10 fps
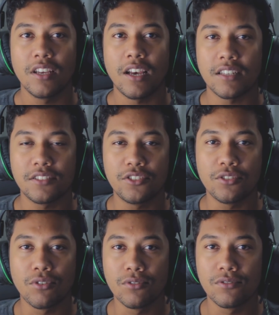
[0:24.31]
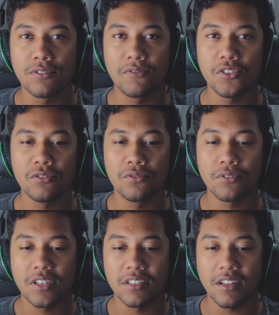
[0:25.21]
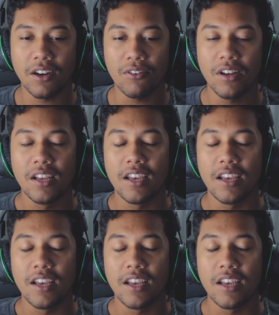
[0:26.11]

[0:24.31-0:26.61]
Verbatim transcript: assistir todos os vídeos do canal.